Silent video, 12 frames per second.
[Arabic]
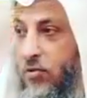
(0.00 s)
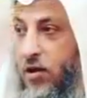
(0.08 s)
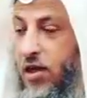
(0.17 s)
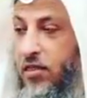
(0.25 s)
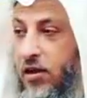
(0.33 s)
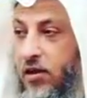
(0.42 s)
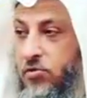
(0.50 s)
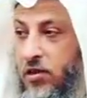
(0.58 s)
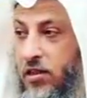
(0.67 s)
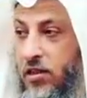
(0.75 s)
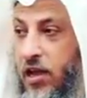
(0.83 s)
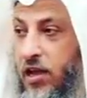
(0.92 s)
وهذا الرجل
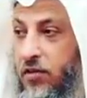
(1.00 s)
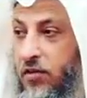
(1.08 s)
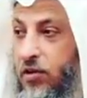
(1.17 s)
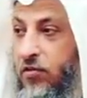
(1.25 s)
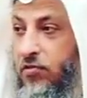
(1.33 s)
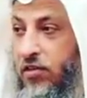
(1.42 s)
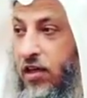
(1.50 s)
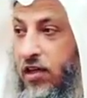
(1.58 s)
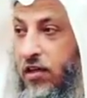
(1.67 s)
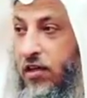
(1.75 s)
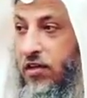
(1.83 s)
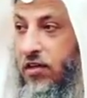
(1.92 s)
الذي يعرف نفسه
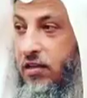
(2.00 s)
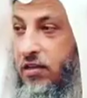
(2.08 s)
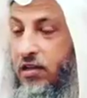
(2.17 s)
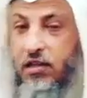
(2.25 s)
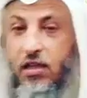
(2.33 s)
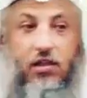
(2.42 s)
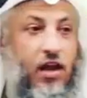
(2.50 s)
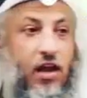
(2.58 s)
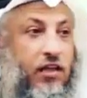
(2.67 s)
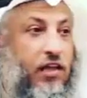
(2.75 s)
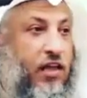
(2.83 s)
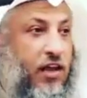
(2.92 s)
ينتظر
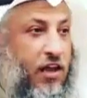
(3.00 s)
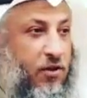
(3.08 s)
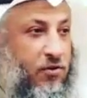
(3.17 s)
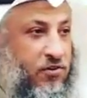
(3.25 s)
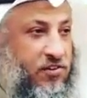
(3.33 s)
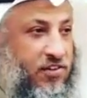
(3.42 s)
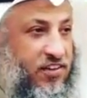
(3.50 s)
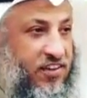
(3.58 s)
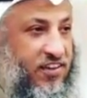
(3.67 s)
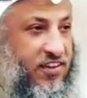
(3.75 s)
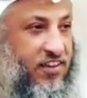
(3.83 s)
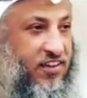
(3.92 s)
أحد غيره يخرج
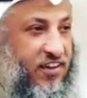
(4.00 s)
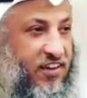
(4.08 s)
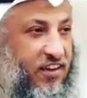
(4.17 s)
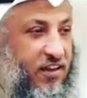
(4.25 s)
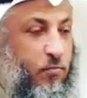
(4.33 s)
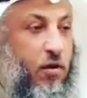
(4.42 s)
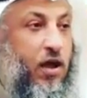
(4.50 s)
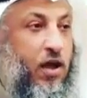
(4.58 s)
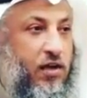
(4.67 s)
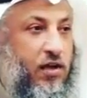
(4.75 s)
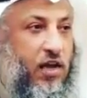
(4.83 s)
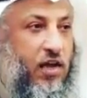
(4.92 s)
ما
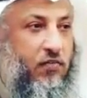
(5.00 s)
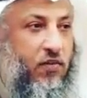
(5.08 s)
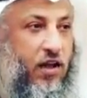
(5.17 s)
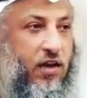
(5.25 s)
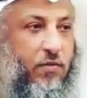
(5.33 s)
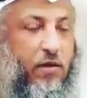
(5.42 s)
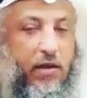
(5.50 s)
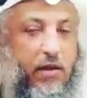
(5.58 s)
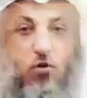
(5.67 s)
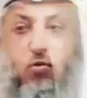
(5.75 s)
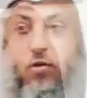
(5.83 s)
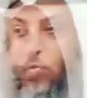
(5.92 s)
خرج أحد فعلم
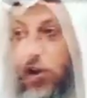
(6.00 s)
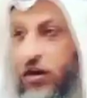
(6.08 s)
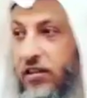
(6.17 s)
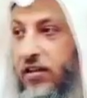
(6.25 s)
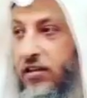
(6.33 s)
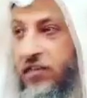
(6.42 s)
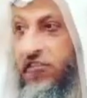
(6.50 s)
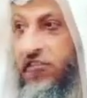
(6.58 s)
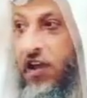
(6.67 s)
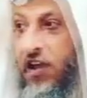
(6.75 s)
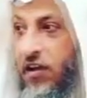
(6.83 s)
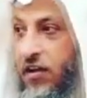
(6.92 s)
أنه هو المراد فسكت
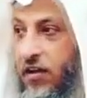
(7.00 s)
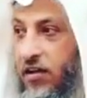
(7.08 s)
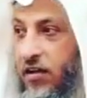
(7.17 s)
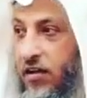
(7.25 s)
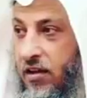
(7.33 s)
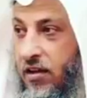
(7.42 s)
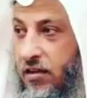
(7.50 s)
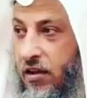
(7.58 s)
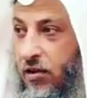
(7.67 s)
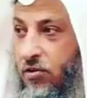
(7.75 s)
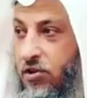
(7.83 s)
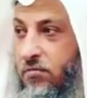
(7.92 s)
استحى
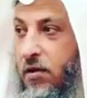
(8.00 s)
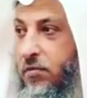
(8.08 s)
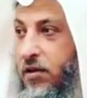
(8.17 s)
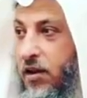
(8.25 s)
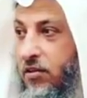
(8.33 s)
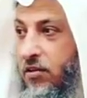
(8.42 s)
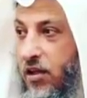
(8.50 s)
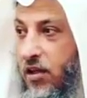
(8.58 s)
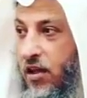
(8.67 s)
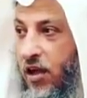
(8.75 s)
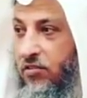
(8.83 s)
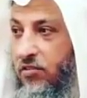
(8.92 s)
يخرج أمام الناس
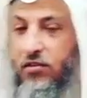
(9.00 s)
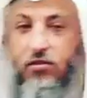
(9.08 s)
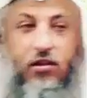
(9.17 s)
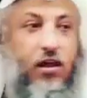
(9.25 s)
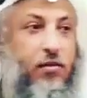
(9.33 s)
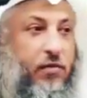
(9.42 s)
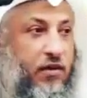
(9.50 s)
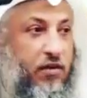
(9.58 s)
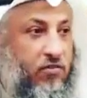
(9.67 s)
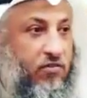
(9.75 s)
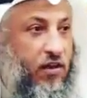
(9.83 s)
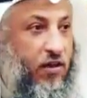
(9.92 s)
عصيت الله
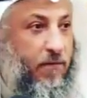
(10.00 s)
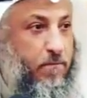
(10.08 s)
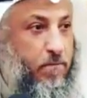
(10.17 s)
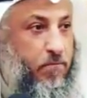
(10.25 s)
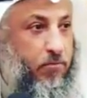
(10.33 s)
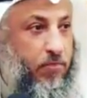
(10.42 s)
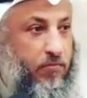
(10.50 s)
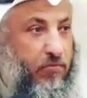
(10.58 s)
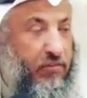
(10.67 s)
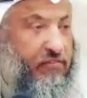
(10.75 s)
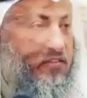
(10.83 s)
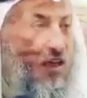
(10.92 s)
أربعين سنة
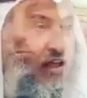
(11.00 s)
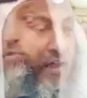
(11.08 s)
فعادها